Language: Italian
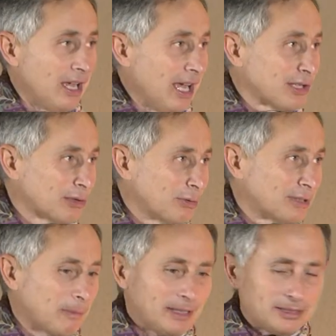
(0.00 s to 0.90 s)

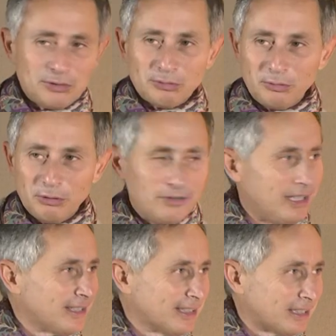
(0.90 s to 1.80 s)
assolutamente in studio
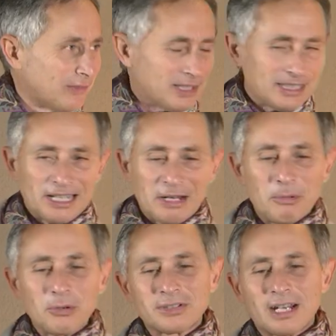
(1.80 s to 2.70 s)
visita, visitare
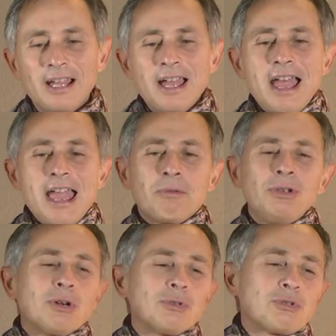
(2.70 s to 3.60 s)
mostre e
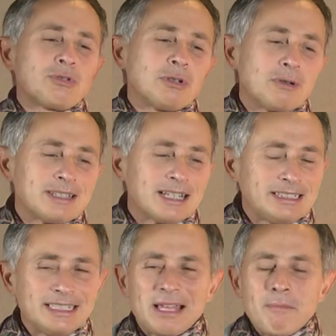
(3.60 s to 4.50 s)
quindi ho conosciuto questa
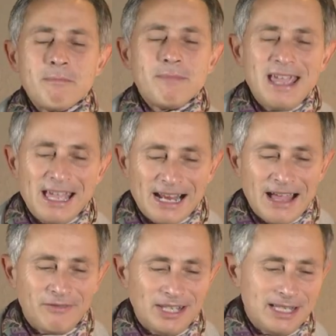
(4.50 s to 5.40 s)
artista
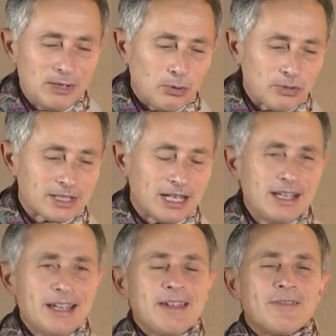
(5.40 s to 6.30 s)
meravigliosa,
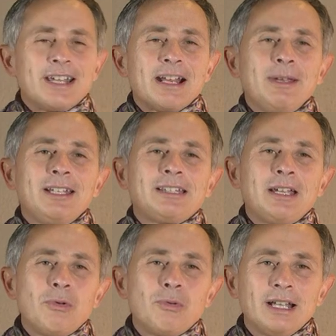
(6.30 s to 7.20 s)
veramente
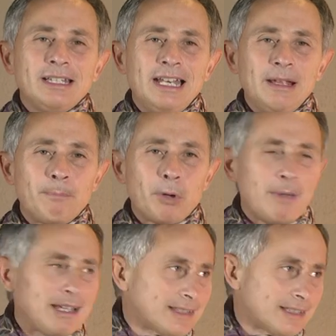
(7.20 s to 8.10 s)
una delle
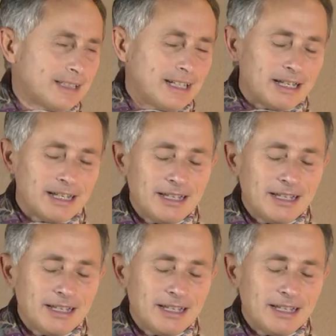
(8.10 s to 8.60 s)
promesse della